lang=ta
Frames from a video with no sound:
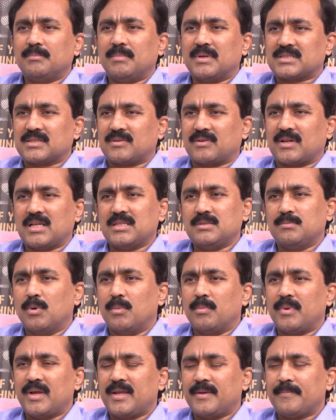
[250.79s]
பசவராஜ்
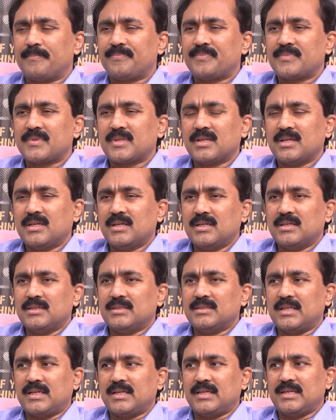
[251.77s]
பசவராஜ் பொம்மாய்
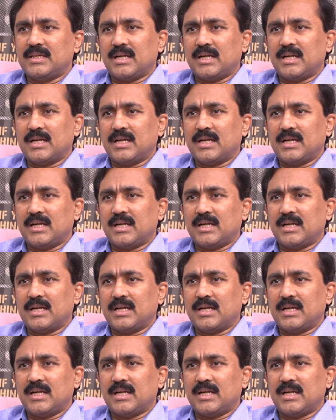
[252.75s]
இந்த